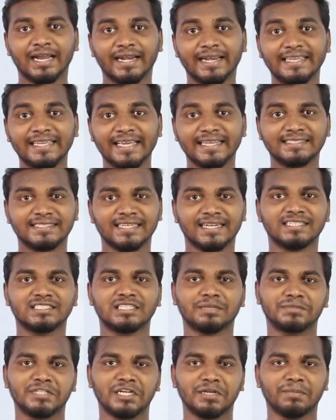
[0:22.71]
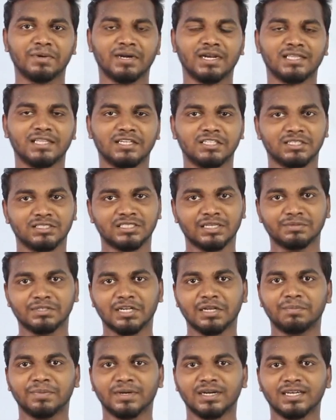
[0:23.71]
நீங்கள் எங்கள் சேனல் சப்ஸ்கிரைப் பண்ணலாம் தயவுசெய்து
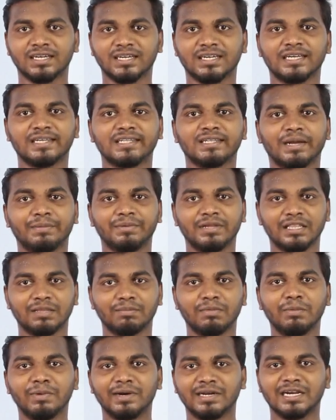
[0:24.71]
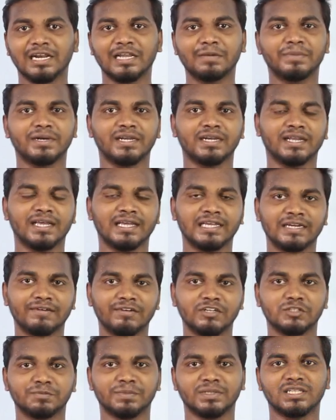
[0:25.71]
சப்ஸ்கிரைப் பண்ணுங்கள் அப்படியே அந்த பில் பட்டன் கிளிக் பண்ணிங்கன்னா எங்கள்
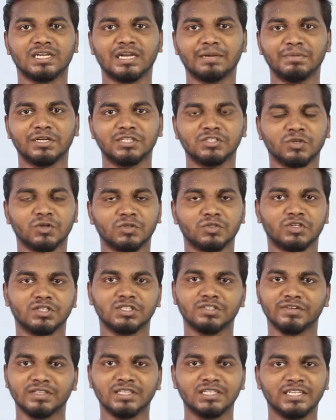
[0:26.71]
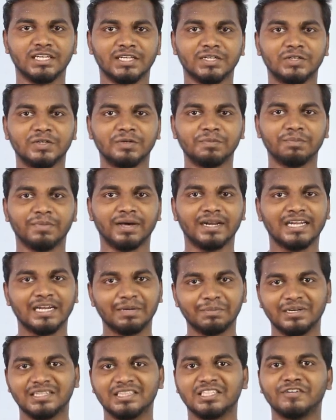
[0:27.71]
வீடியோஸ் பார்த்தீங்கன்னா அப்டேட்ஸ் உங்களுக்கு தொடர்ந்து வந்துகிட்டே இருக்கும்
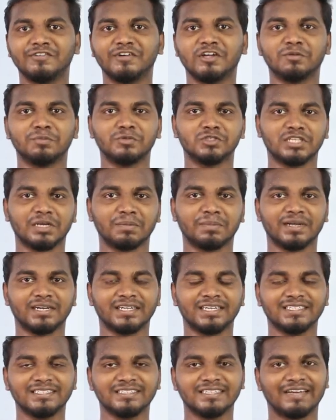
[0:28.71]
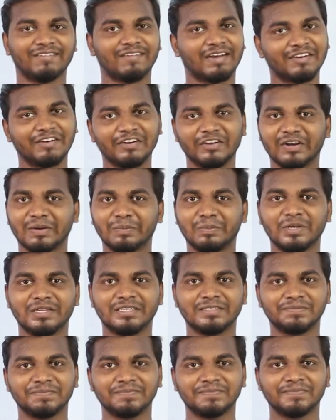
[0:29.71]
மறக்காமல் இந்த வீடியோ முழுசாக பாருங்கள் வாங்க வீடியோக்குள்ளே போகலாம்